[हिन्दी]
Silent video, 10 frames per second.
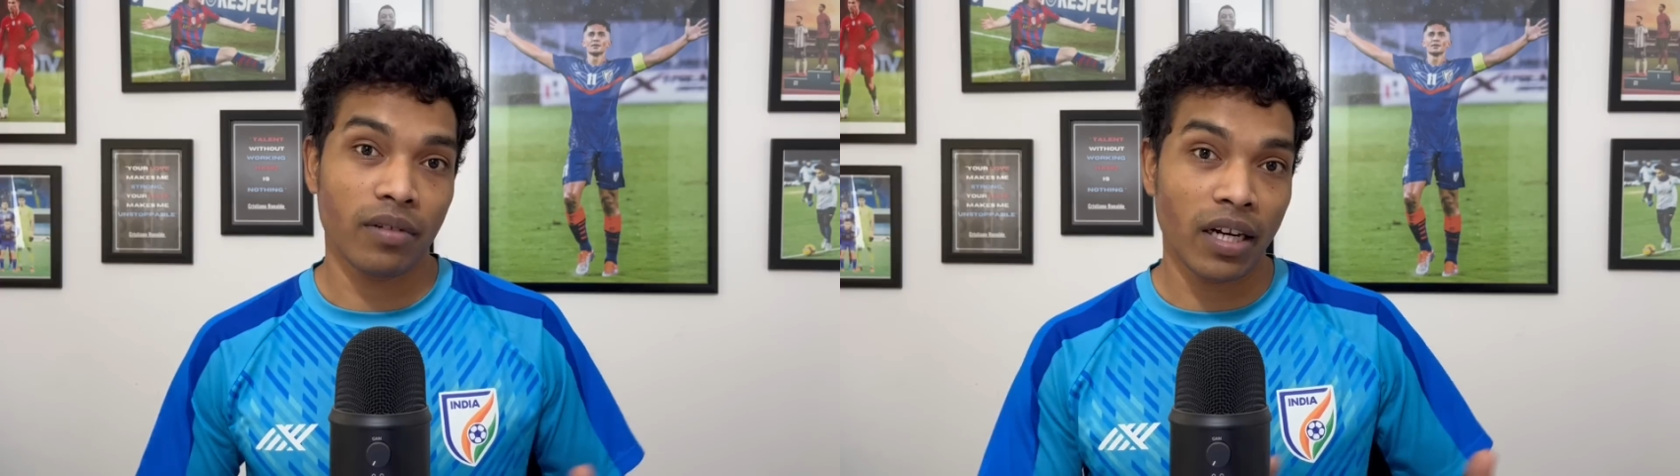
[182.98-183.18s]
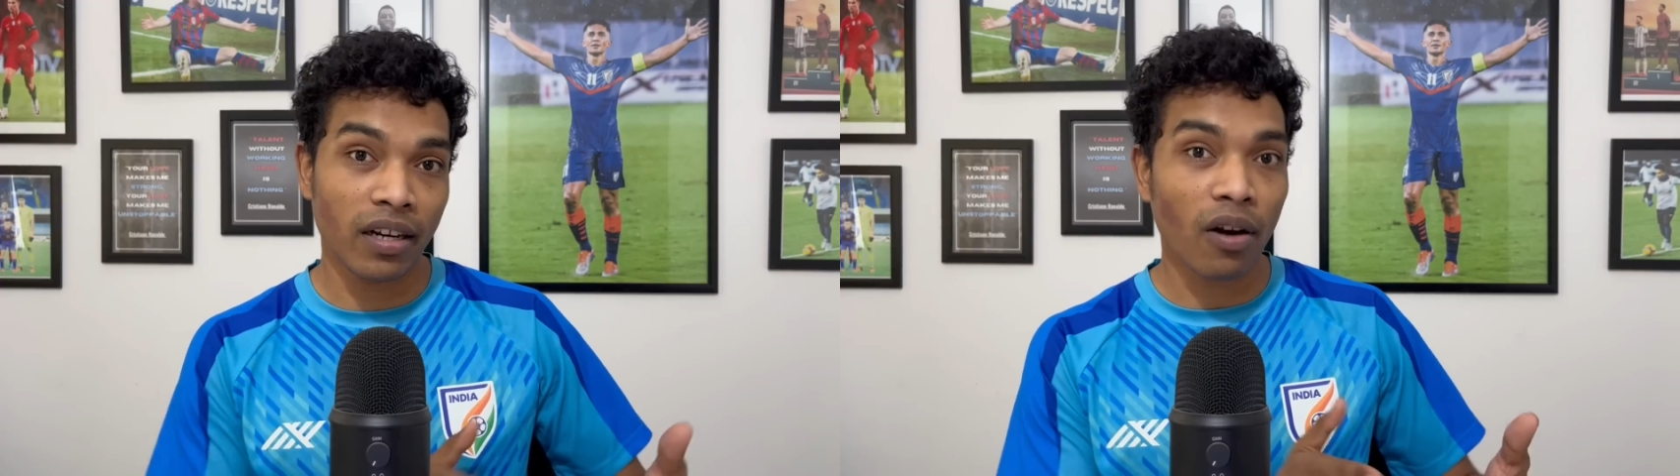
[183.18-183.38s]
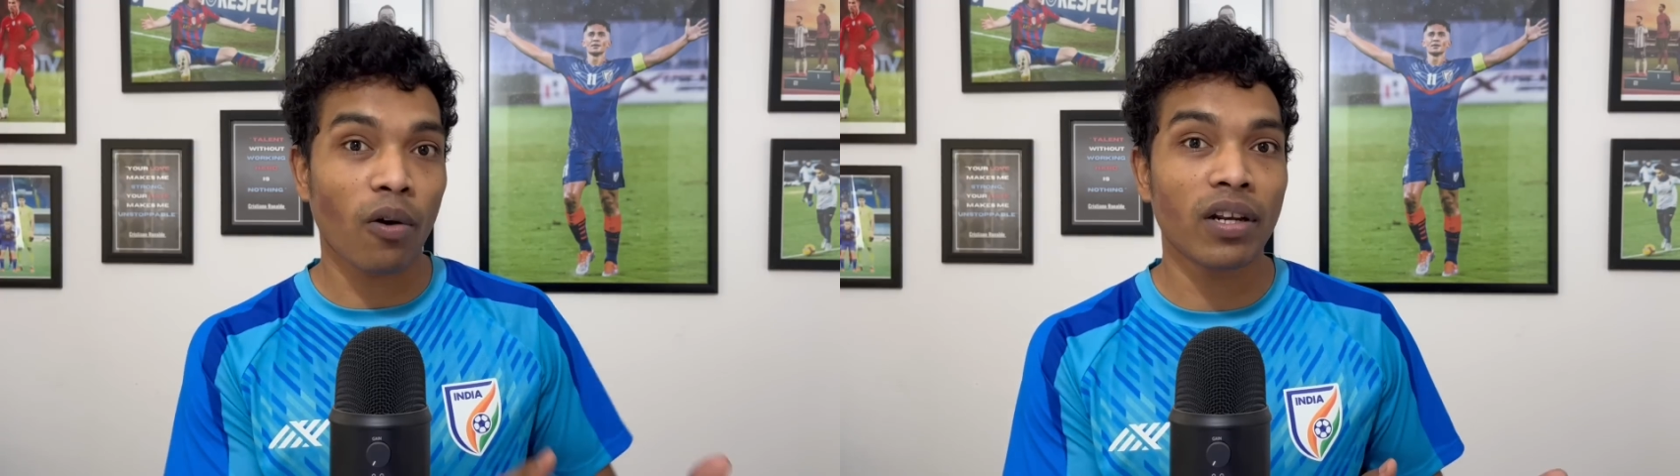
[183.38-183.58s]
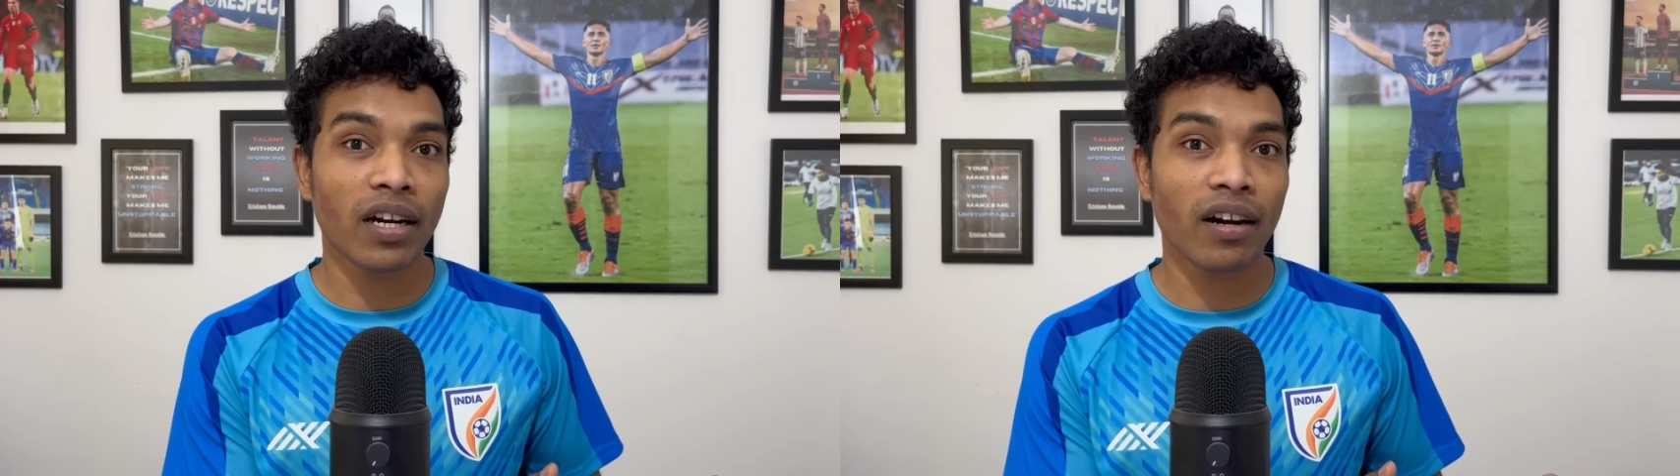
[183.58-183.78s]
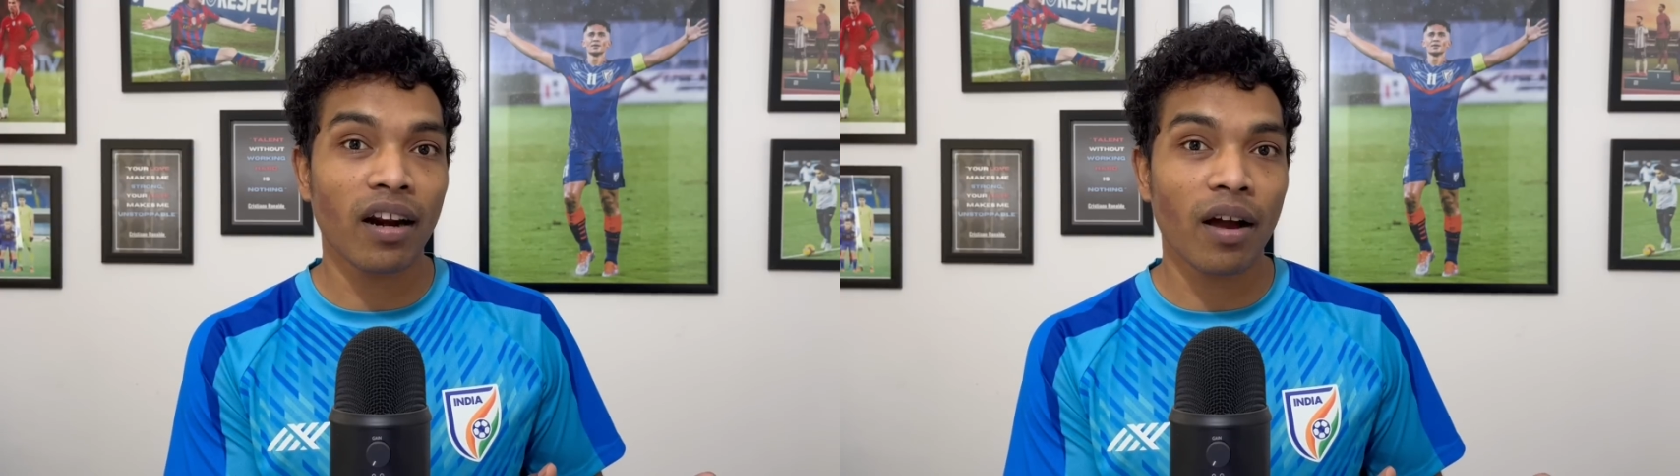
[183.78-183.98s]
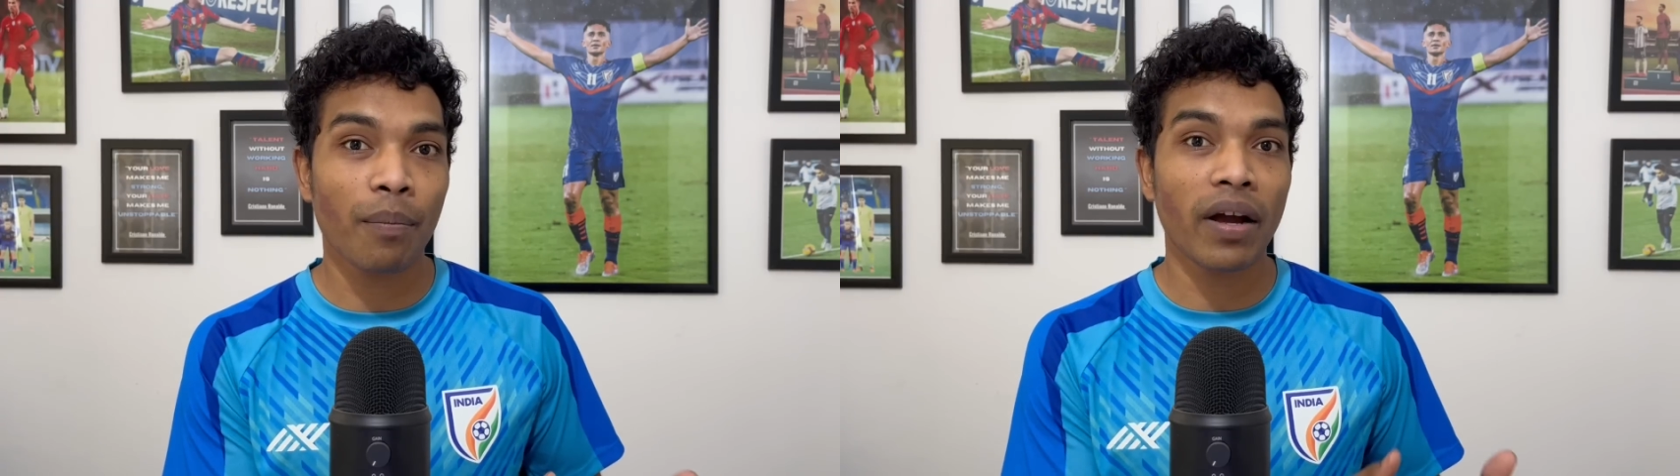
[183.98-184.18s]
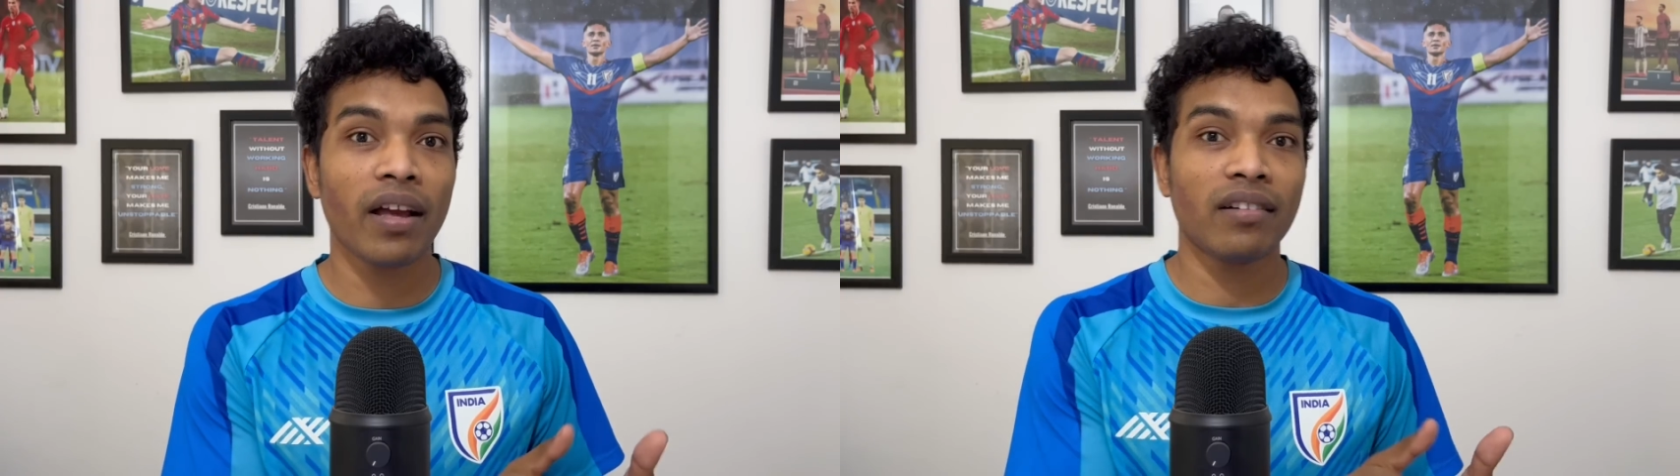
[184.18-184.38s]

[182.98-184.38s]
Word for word: इंटर कॉन्टिनेंटल कप कहें या